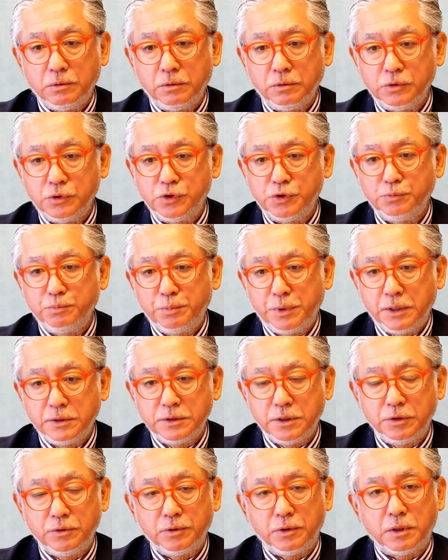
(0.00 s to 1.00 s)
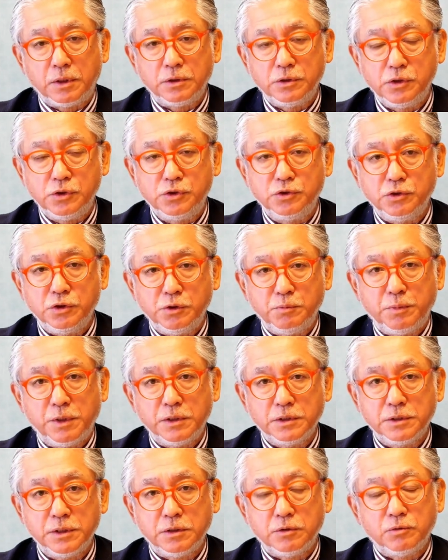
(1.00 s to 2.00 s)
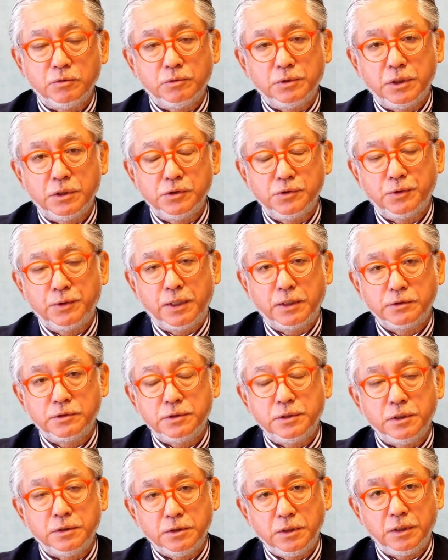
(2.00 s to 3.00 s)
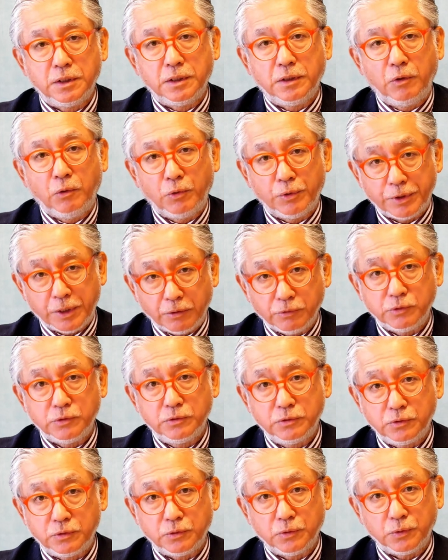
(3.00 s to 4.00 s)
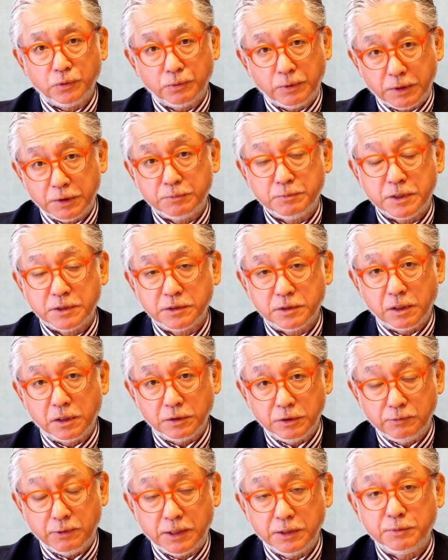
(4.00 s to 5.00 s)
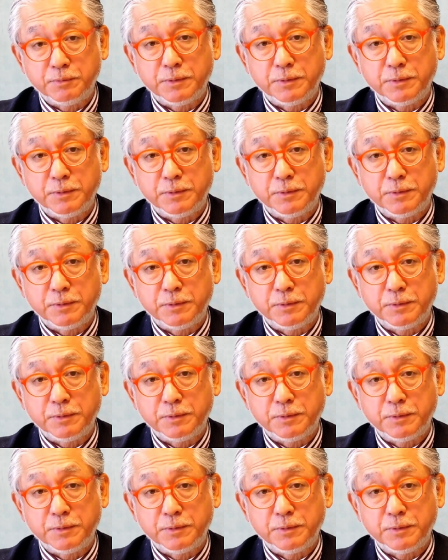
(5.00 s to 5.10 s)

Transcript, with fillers: 20%から22%を原子力発電で行うと言われます言われてま